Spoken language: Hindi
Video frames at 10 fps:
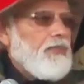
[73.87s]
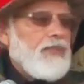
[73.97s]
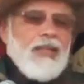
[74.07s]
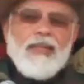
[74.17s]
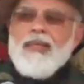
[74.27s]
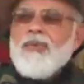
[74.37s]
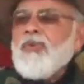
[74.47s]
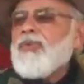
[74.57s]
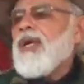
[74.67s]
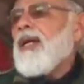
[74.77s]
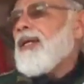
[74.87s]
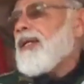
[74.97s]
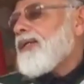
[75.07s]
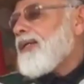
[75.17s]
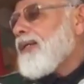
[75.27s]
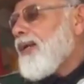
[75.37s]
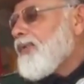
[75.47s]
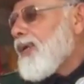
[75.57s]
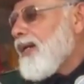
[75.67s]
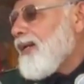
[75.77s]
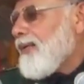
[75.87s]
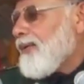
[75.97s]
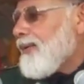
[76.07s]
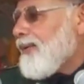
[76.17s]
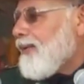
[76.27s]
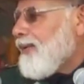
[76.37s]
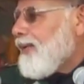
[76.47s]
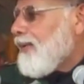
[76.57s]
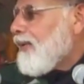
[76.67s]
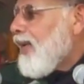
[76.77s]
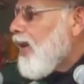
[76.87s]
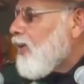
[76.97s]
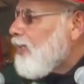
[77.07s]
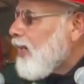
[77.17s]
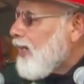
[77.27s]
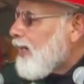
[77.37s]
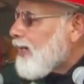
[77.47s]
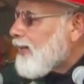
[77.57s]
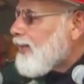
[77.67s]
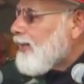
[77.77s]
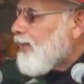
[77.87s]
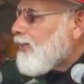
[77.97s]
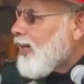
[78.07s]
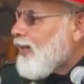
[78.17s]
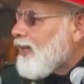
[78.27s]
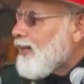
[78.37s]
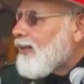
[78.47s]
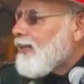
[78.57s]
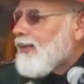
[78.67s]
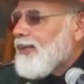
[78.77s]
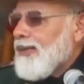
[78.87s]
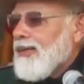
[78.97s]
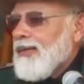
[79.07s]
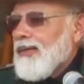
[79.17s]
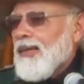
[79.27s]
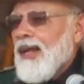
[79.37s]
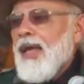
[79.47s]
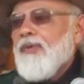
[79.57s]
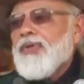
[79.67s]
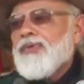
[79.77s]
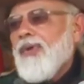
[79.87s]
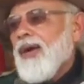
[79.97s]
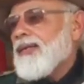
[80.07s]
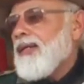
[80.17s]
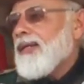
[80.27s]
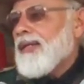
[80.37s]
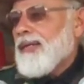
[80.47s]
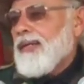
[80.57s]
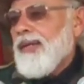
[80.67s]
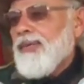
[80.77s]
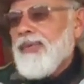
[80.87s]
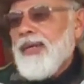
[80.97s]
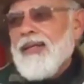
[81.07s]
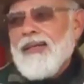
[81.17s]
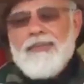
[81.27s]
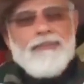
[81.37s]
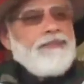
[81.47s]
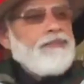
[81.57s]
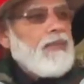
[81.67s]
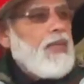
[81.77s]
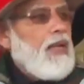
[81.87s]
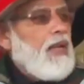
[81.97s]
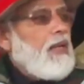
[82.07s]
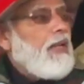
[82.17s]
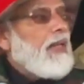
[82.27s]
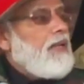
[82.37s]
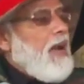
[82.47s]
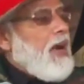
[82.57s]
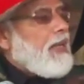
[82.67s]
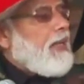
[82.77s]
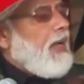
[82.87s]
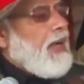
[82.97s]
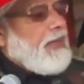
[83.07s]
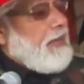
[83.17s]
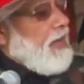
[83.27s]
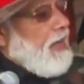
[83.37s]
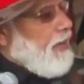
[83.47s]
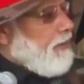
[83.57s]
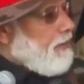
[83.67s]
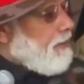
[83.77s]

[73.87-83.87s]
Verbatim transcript: आपसे नई ऊर्जा लेकर के जाऊंगा नया उमंग लेकर के जाऊंगा नया विश्वास लेकर के जाऊंगा लेकिन मैं अकेला नहीं आया